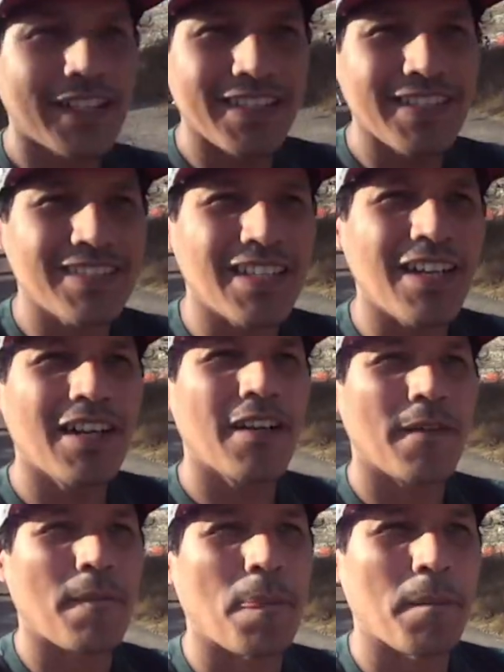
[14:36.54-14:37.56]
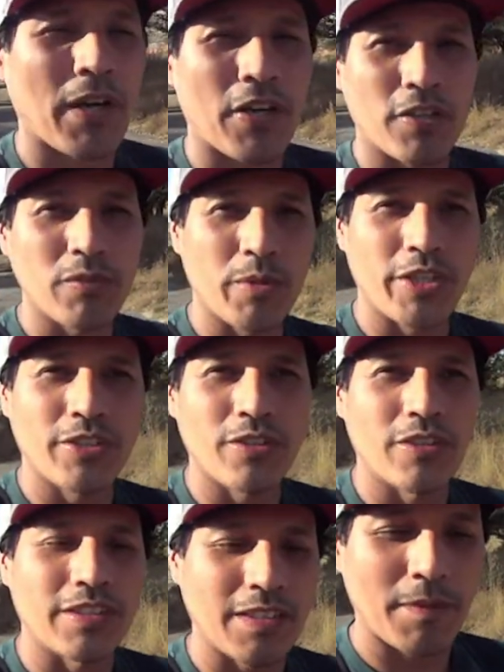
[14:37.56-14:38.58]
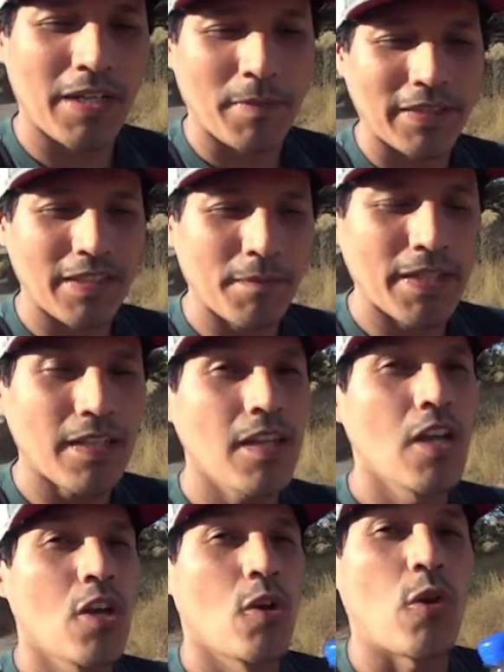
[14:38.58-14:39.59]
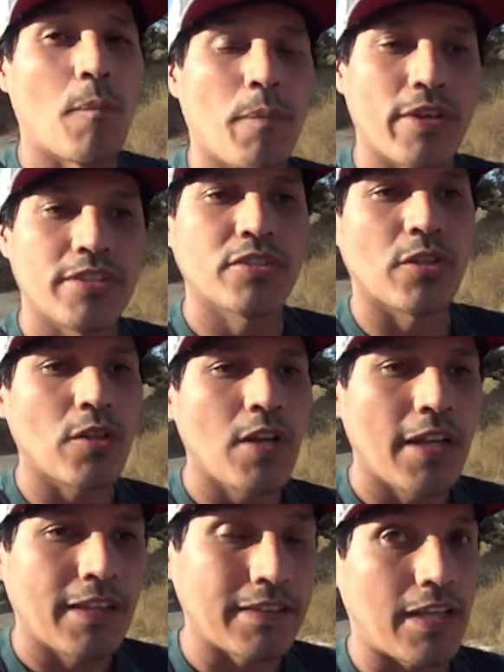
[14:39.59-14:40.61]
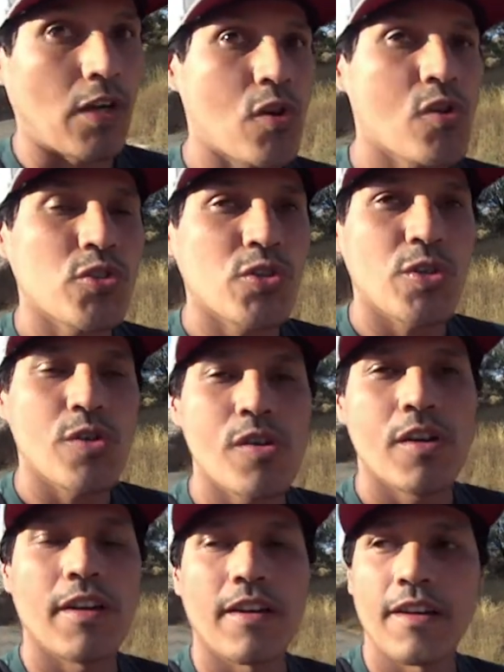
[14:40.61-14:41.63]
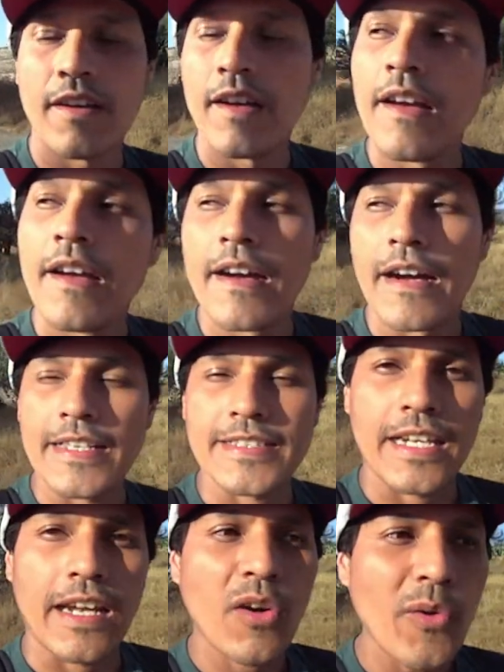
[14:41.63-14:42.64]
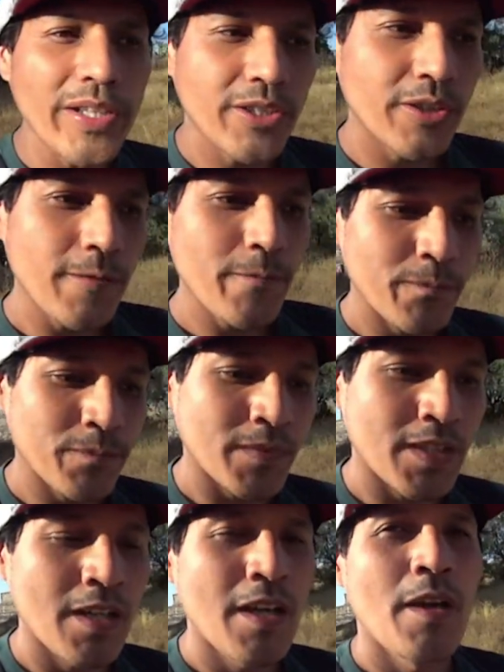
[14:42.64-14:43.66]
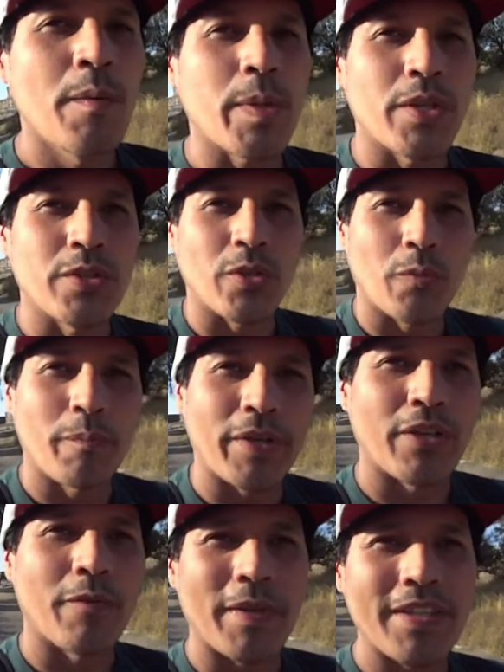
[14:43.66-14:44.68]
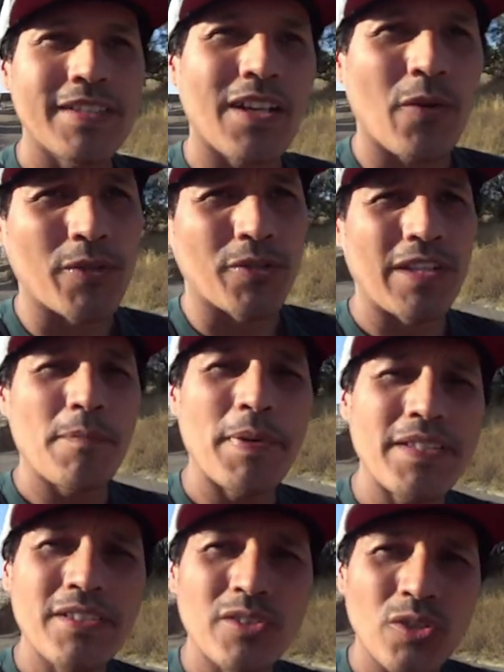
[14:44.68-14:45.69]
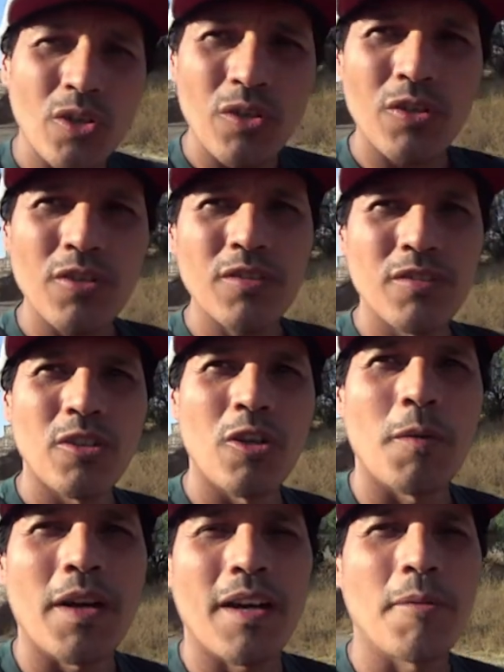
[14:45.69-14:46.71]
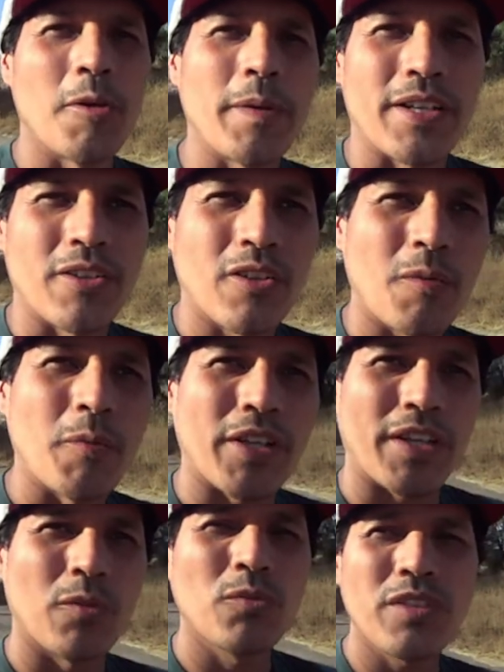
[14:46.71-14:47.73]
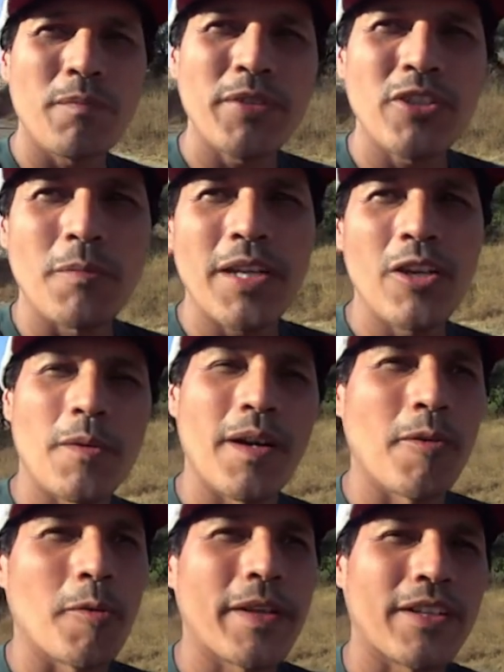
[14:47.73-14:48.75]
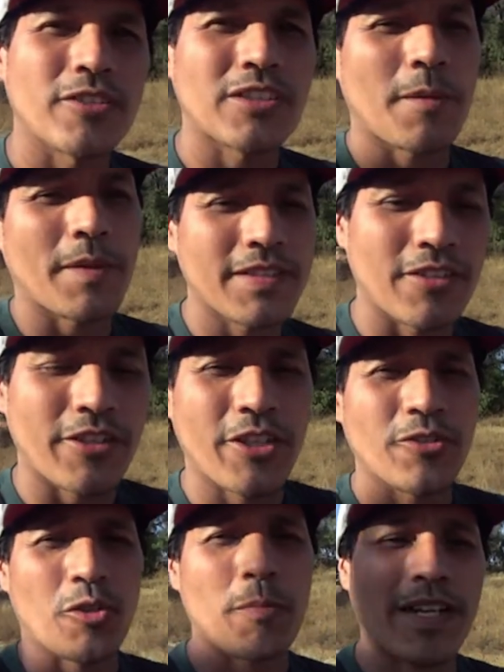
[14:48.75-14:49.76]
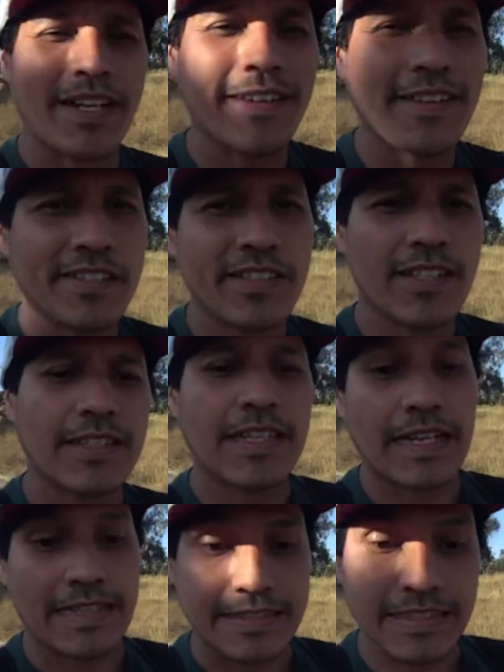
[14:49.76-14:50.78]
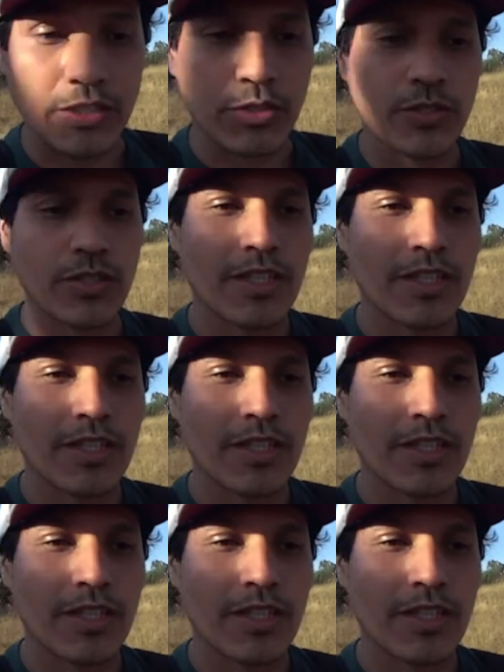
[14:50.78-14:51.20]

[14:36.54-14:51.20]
que se está mejorando un poquito el tema de la pandemia, lo han puesto de 8 hasta las 4 pero, me dice que cuando ya pase todo, lo van a volver, ¿no? Como que un tiempito más lo van a volver otra vez en el horario normal, que es de 7 a 5.